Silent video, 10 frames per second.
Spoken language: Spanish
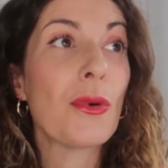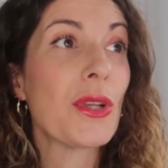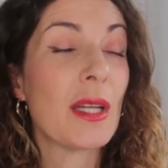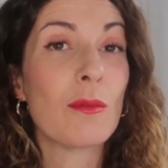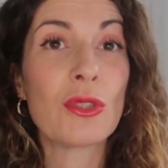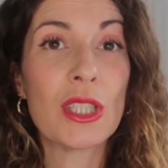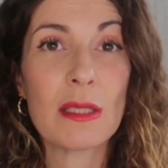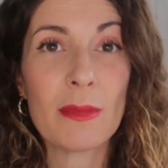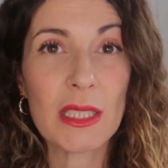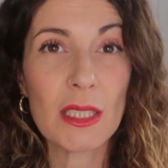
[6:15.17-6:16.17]
ponía
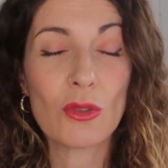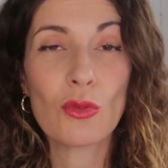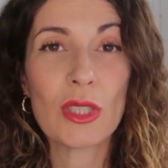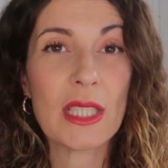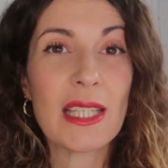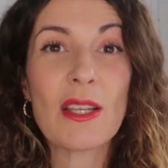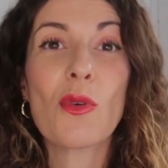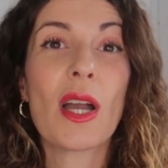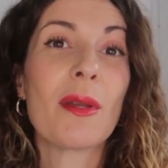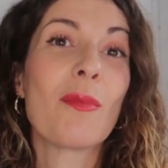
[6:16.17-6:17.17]
muchísimas excusas y
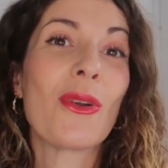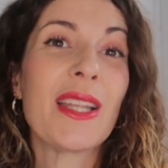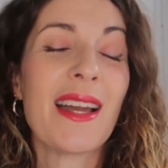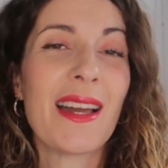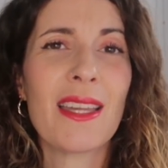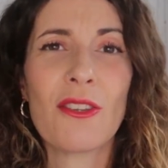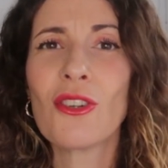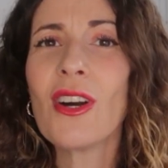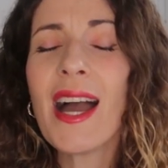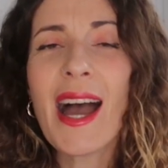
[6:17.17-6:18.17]
nunca me ponía a ello.